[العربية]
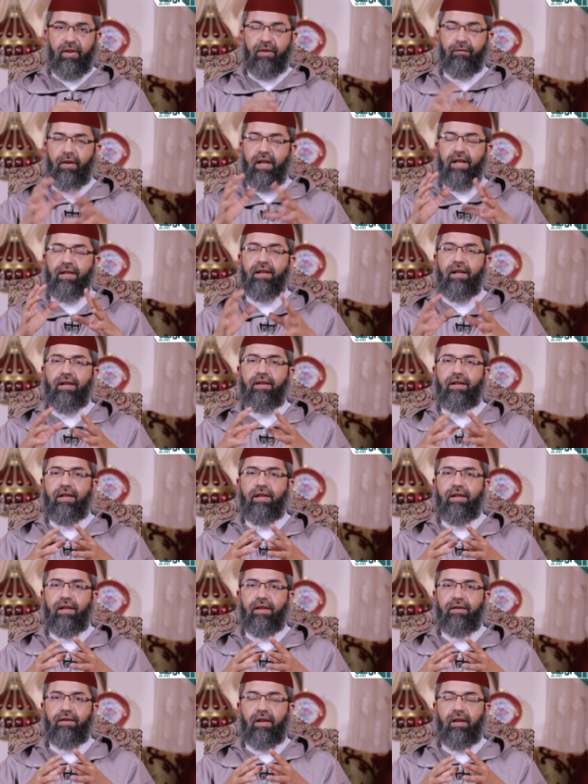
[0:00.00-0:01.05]
فان
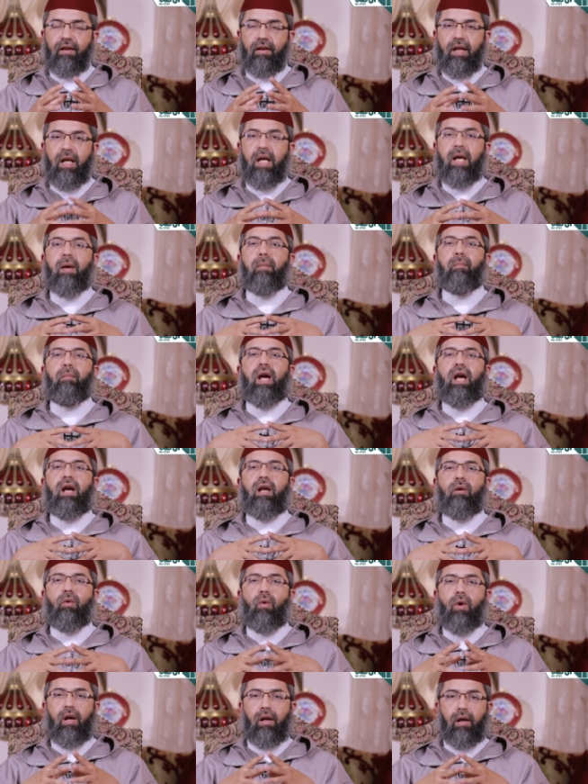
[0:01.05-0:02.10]
النيه
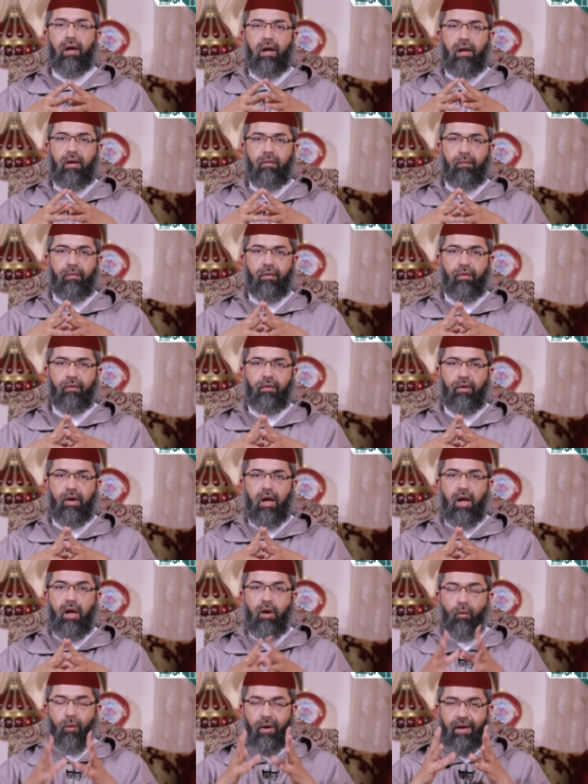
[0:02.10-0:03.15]
محلها القلب
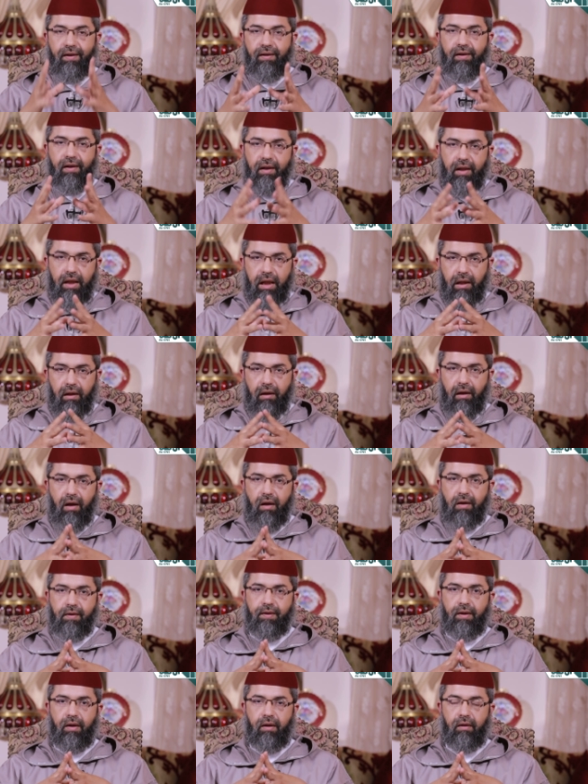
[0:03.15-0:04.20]
وان
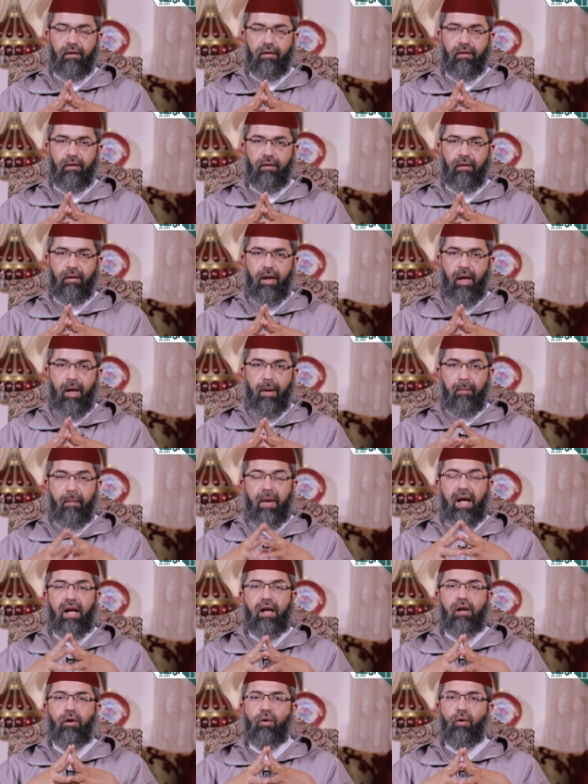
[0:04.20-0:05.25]
الاخلاص
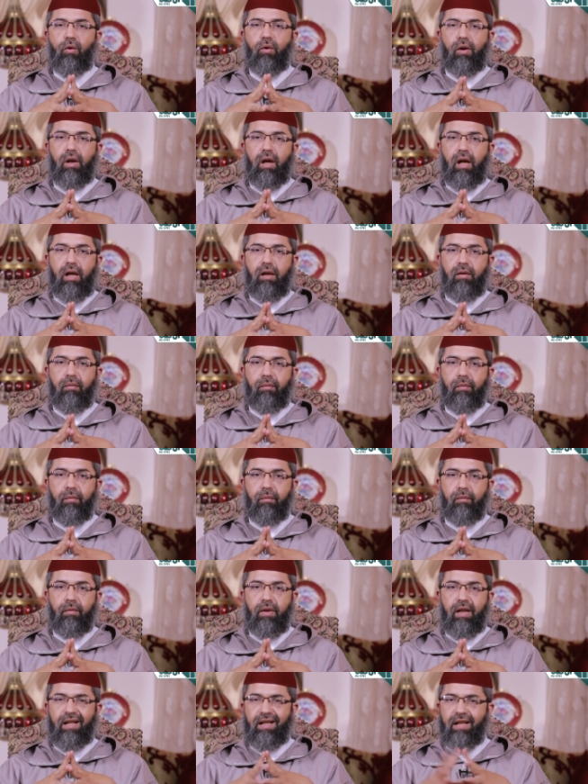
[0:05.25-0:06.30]
محله القلب
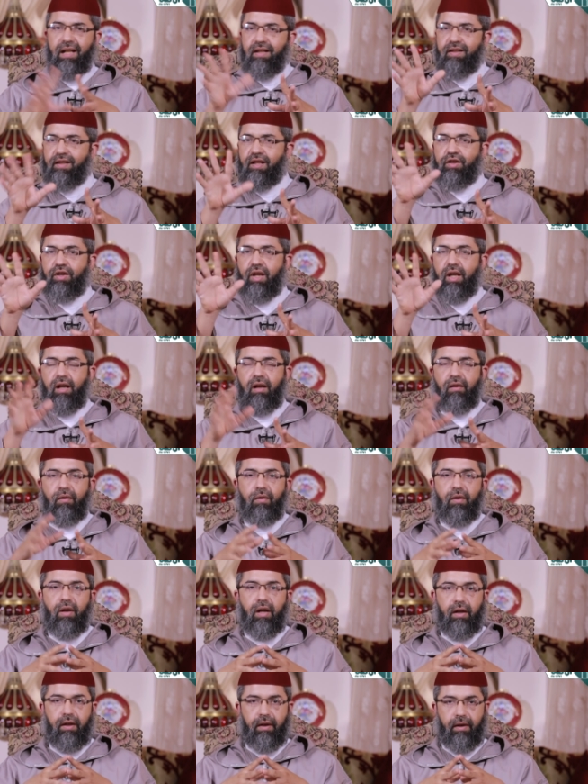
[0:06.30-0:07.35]
ليس شيئا
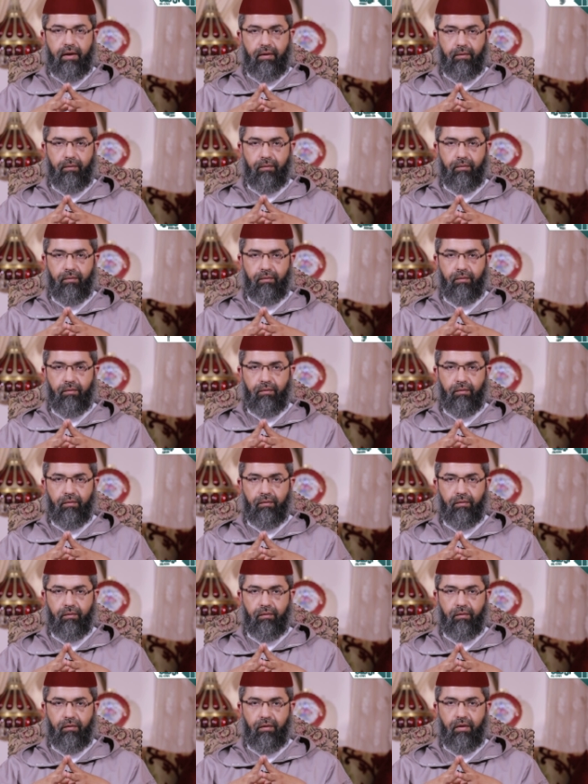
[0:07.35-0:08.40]
ظاهرا
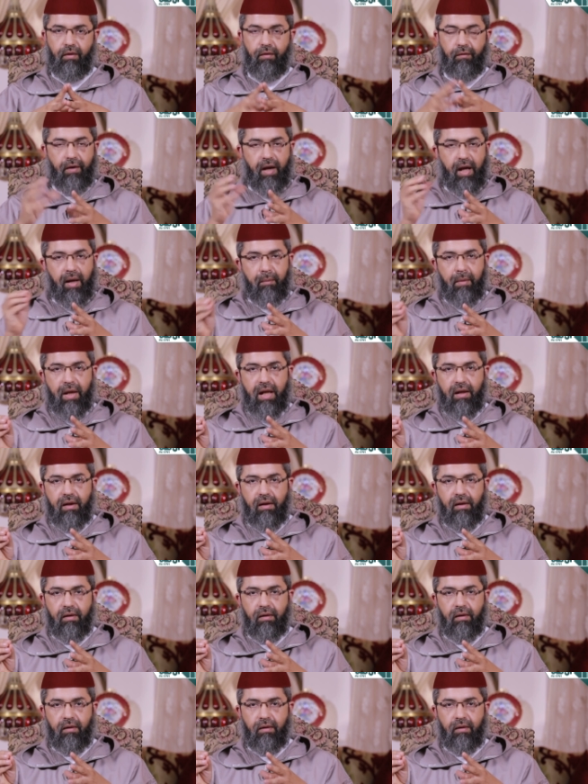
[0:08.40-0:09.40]
فاعمل